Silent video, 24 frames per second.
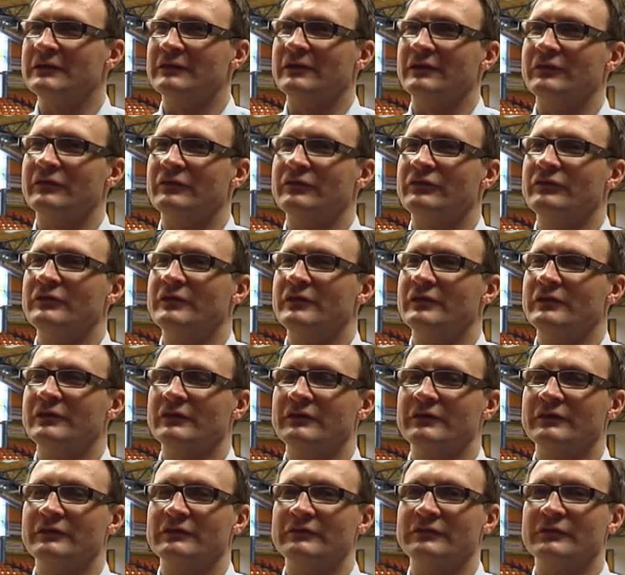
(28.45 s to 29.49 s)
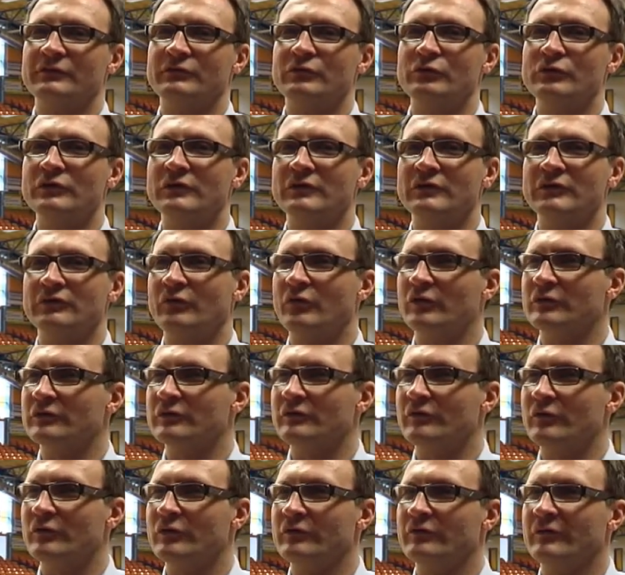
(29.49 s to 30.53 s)
Das ist wieder ein geflügeltes Wort
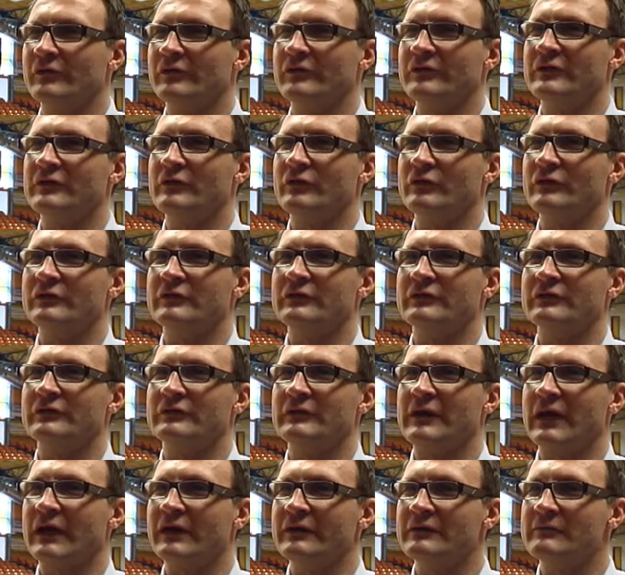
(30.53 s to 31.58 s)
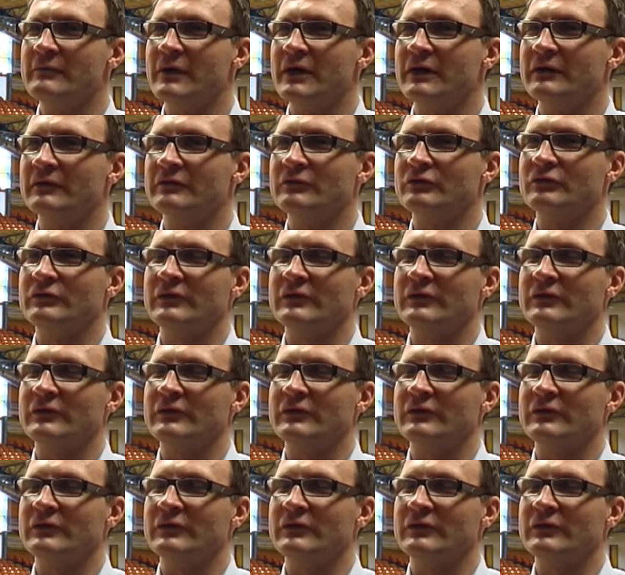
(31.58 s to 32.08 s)
geworden, was die Leute gerne machen.